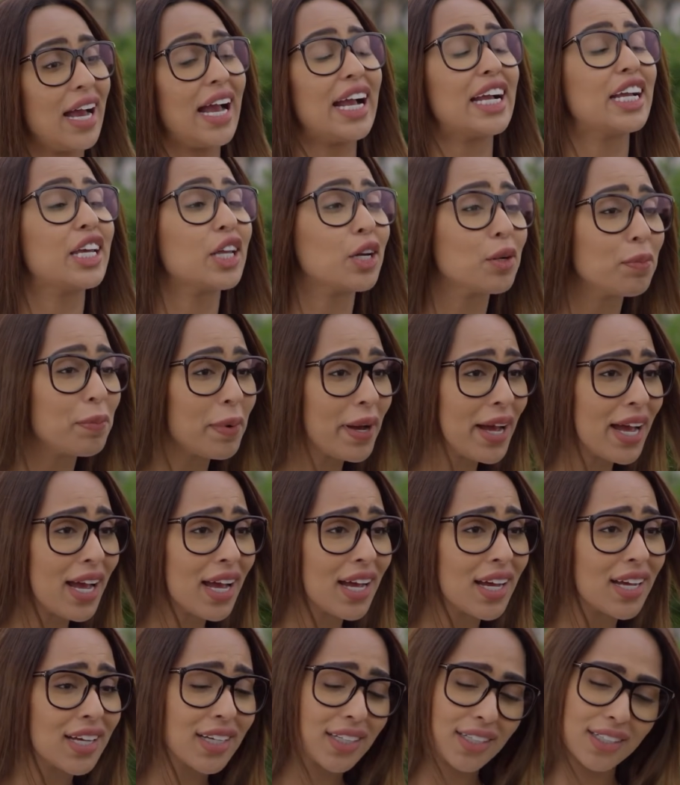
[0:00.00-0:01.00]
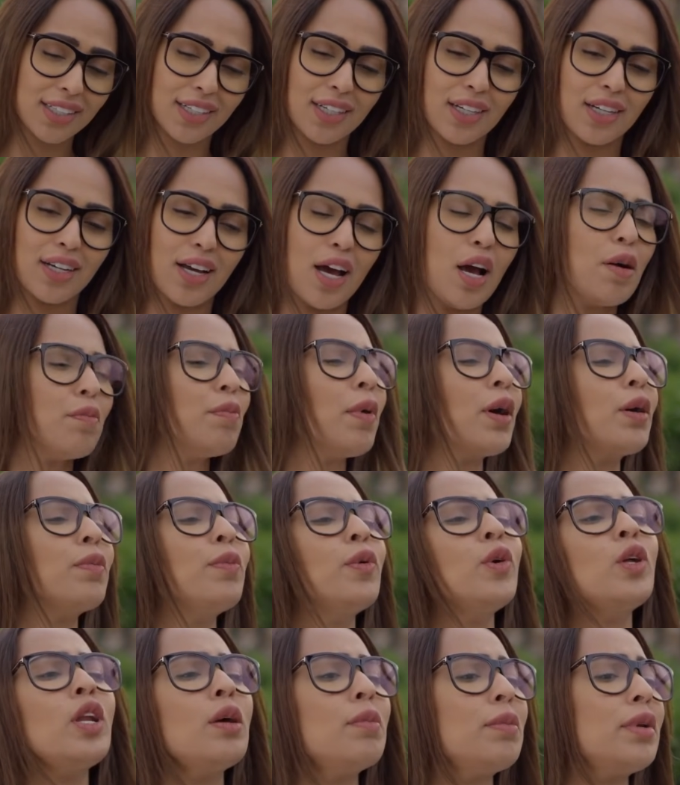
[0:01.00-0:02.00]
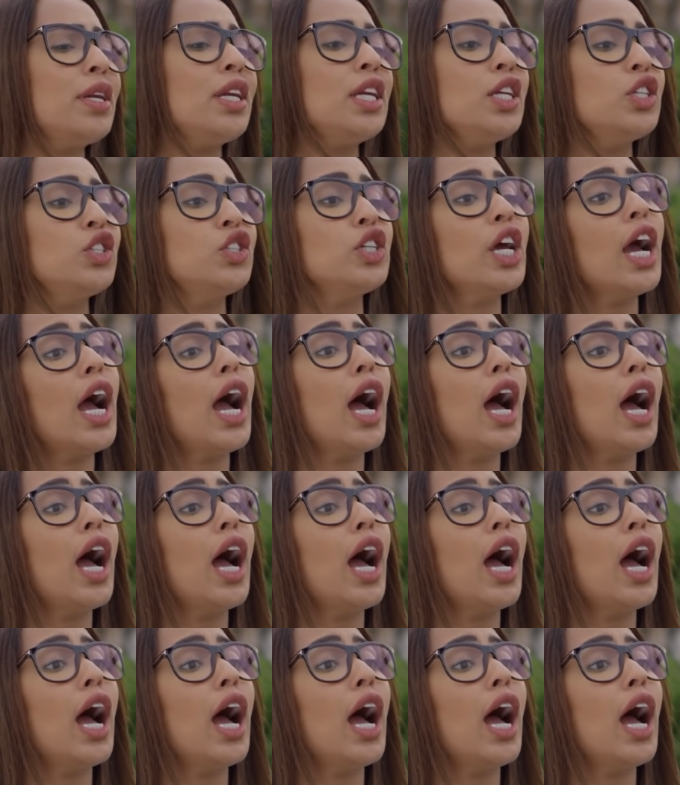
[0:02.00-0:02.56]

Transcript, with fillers: عقربه مقبوله منك يا